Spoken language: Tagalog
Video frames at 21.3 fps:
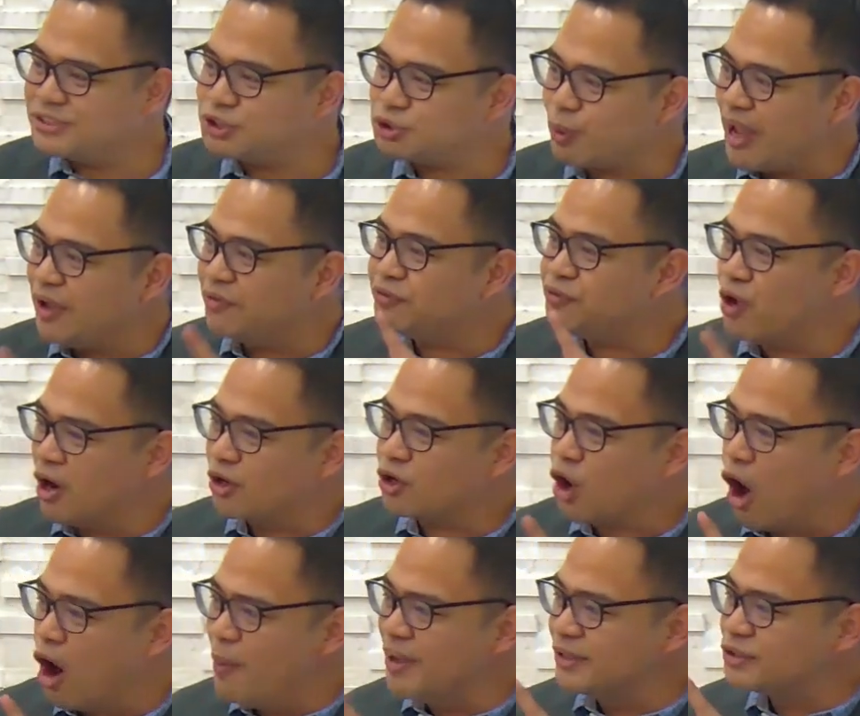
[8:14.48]
is why if you're
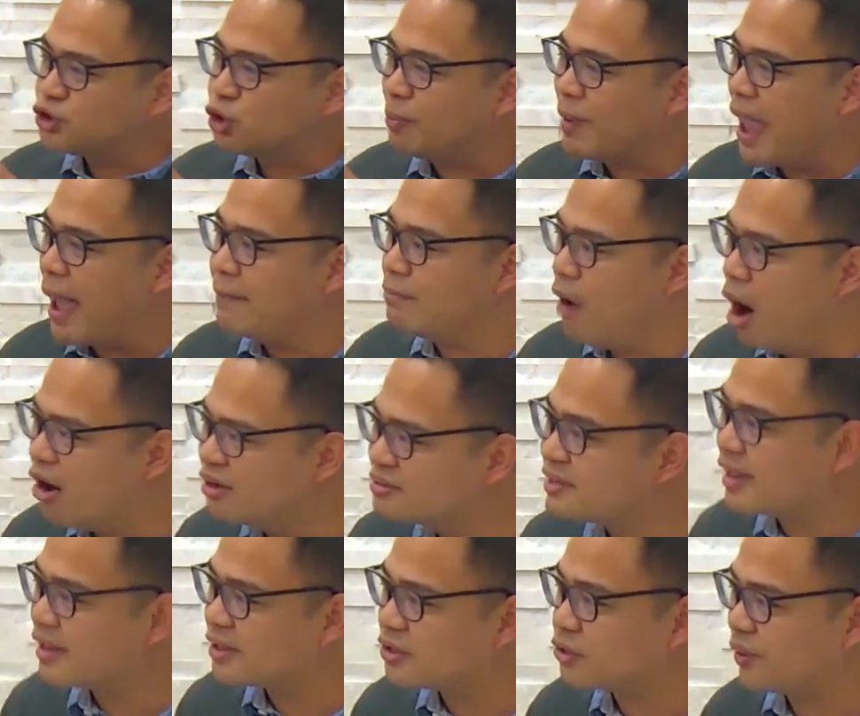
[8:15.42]
going to be a
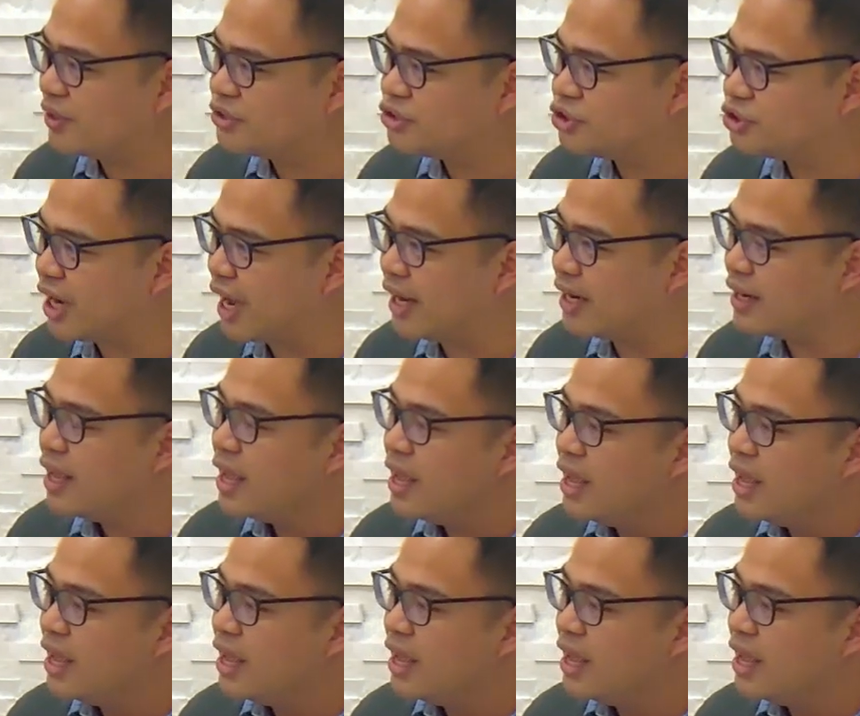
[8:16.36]
model Christian,